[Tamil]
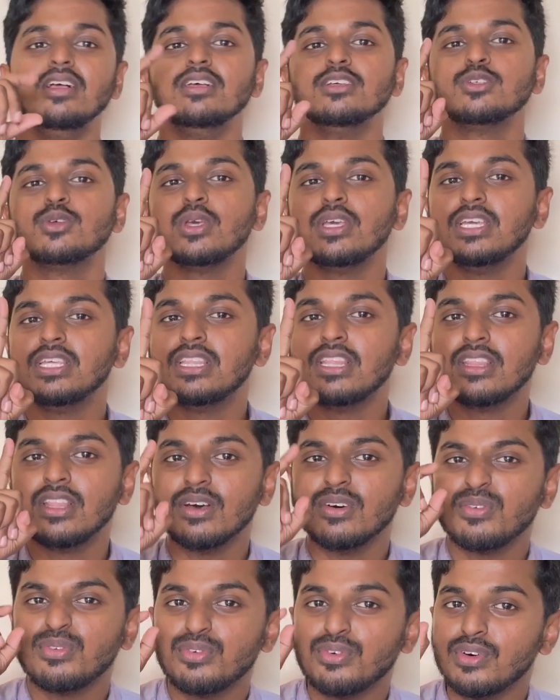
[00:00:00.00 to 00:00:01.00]
ஸோ
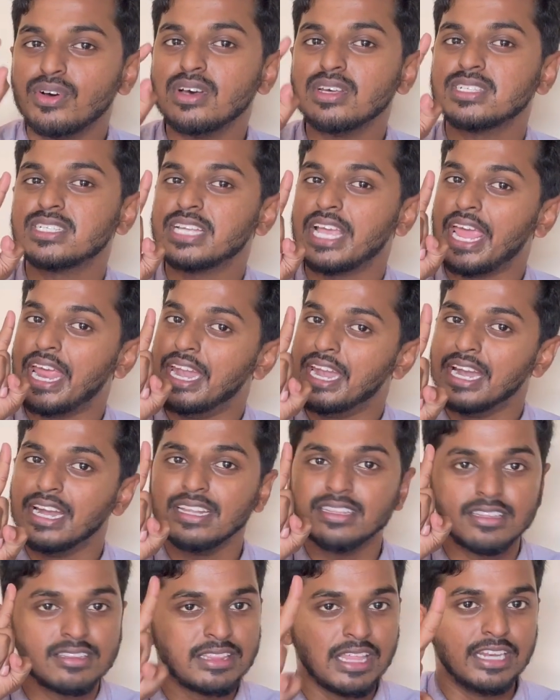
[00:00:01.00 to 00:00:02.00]
இதுதான் ஃபர்ஸ்ட் என்னென்னு
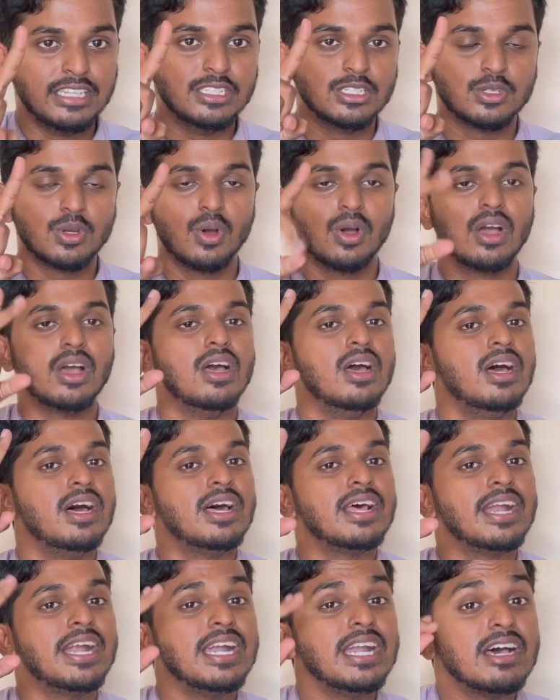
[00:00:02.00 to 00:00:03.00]
இது தெரிஞ்சுக்கோங்க
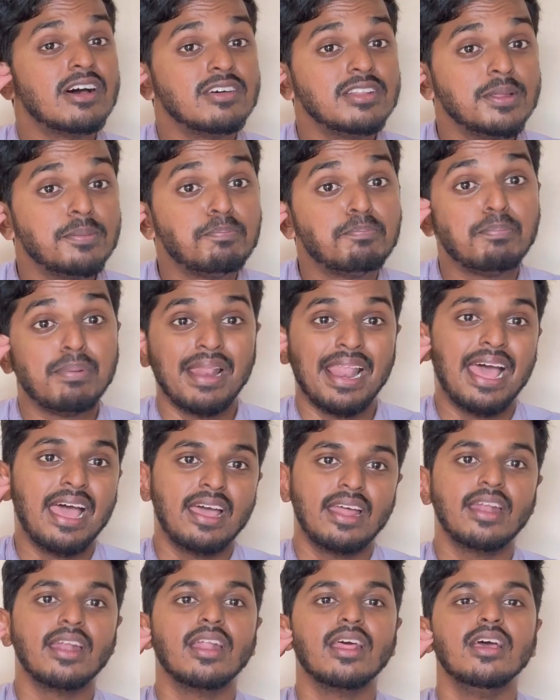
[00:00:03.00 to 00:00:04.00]
ரெண்டாவது
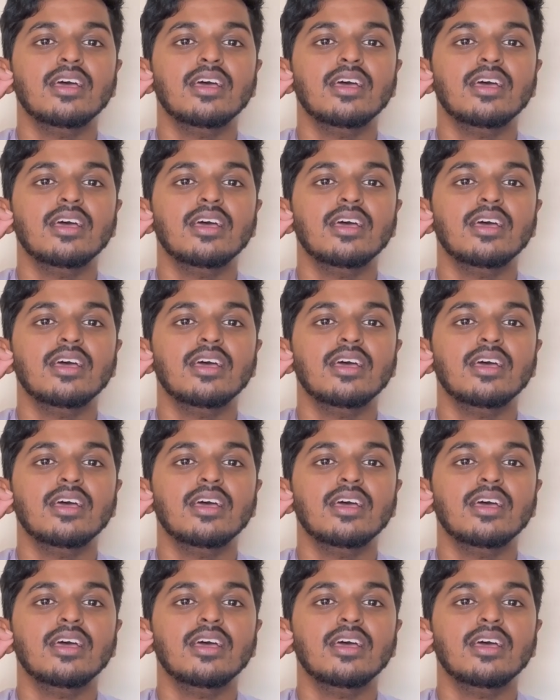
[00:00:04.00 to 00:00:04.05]
பிளான்